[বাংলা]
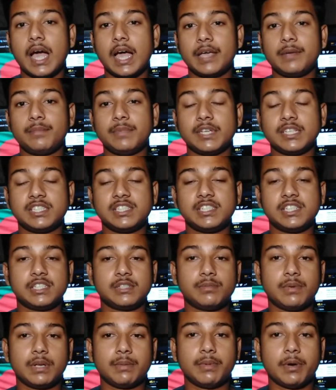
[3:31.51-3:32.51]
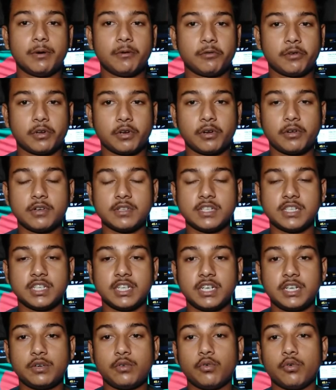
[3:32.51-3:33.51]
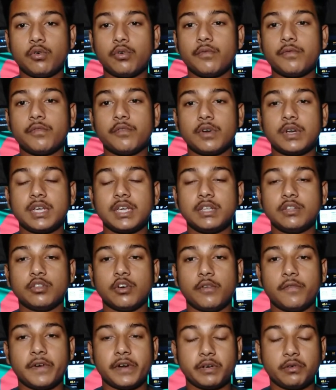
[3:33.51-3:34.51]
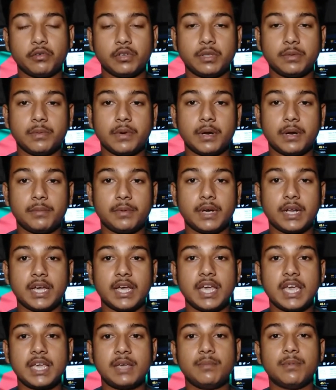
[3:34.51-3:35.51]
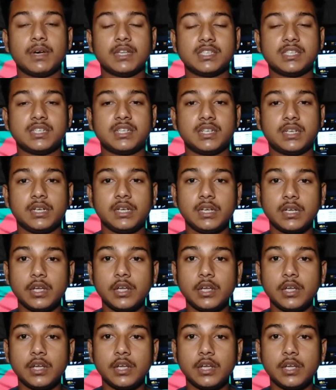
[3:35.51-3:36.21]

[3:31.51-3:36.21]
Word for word: আইপিএস ডিসপ্লে ব্যবহার করা হয়েছে যেটি কোনো ফোনে কিন্তু অফার করতে পারবে না এই বাজেটে